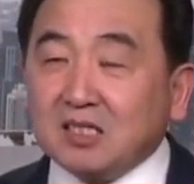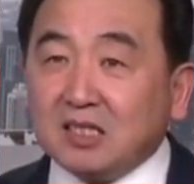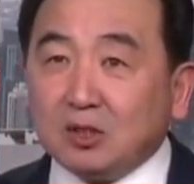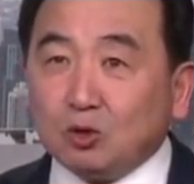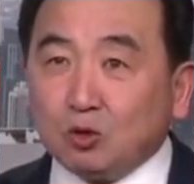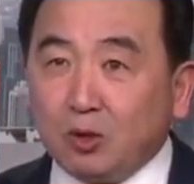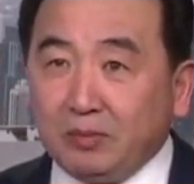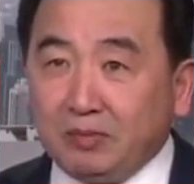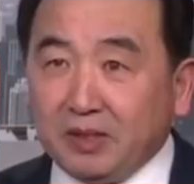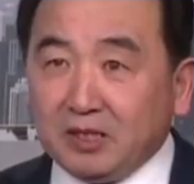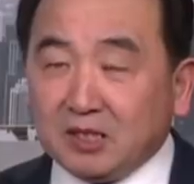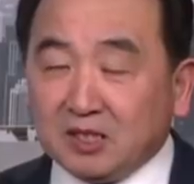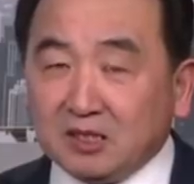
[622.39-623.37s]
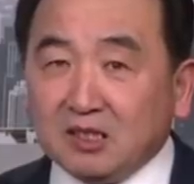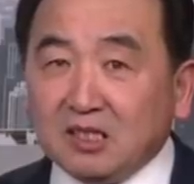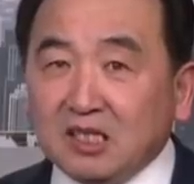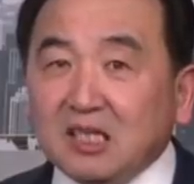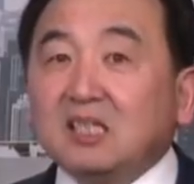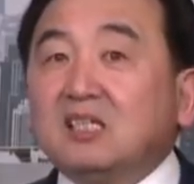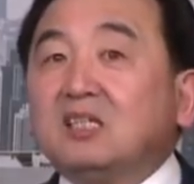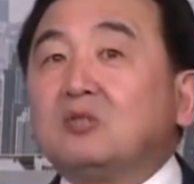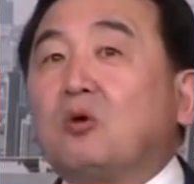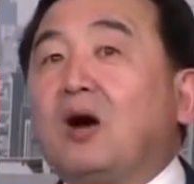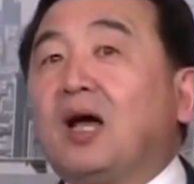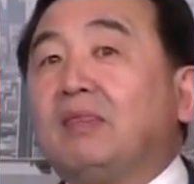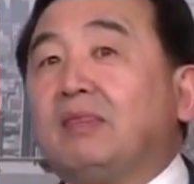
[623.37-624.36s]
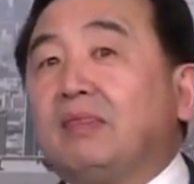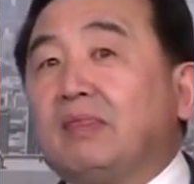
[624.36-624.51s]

己对比成义和团，